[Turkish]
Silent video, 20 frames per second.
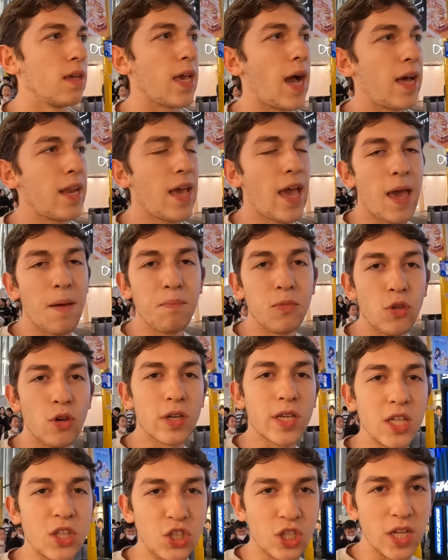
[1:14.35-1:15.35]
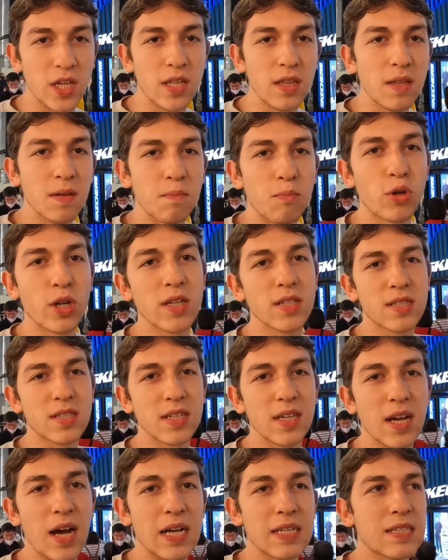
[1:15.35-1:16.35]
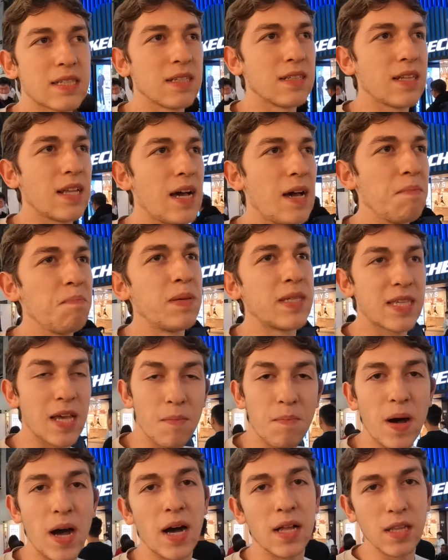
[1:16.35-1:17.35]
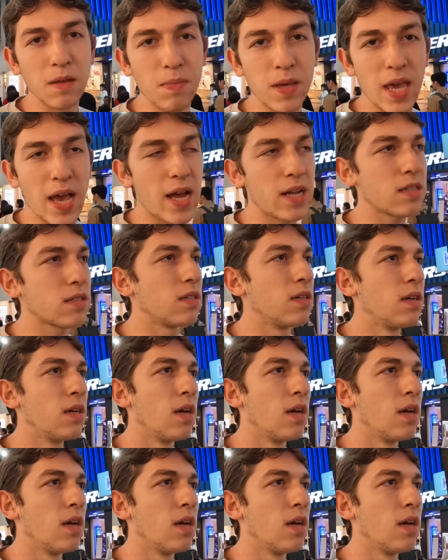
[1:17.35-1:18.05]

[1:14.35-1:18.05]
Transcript: Yani hem diyor ki Çin burası aslında bize bağlı bir yer.